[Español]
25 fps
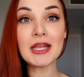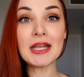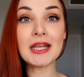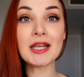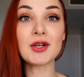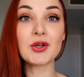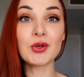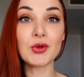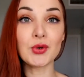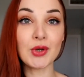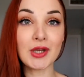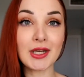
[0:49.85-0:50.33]

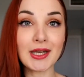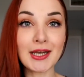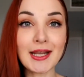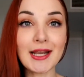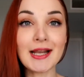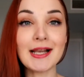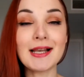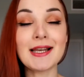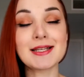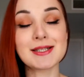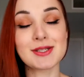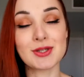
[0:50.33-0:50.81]

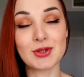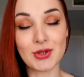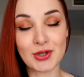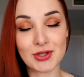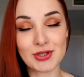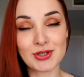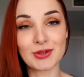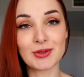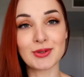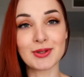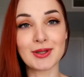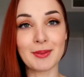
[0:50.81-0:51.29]
incluiré las
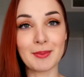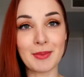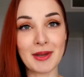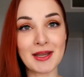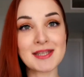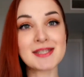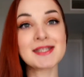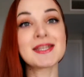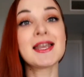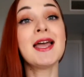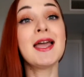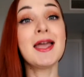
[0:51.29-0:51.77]
dos
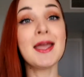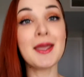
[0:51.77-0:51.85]
últimas